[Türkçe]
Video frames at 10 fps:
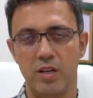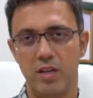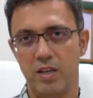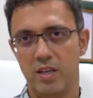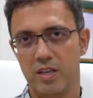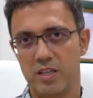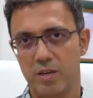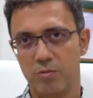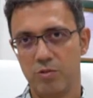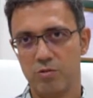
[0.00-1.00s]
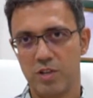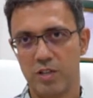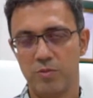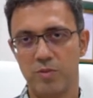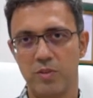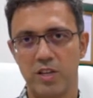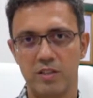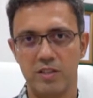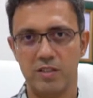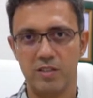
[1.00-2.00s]
E, kemik düzeltme
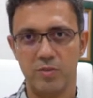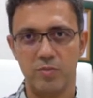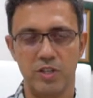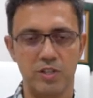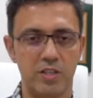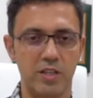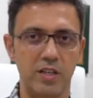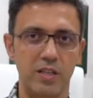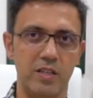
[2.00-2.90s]
ameliyatlarından başka